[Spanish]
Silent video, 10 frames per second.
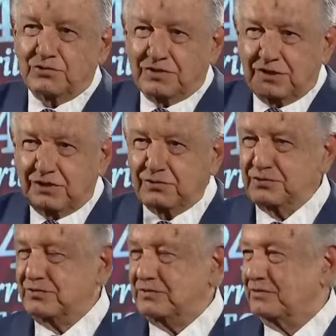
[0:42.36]
Entonces
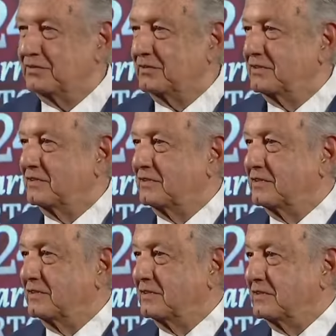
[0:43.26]
López da a entender
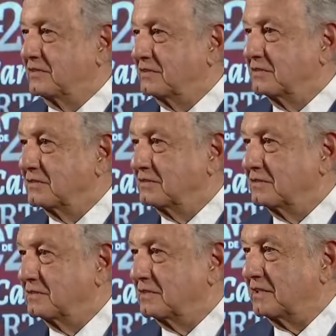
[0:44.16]
más o menos
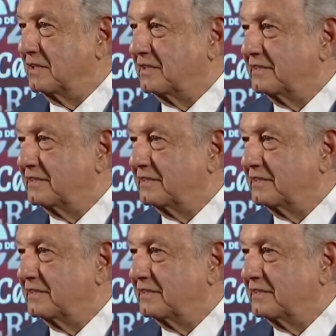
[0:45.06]
que aquí no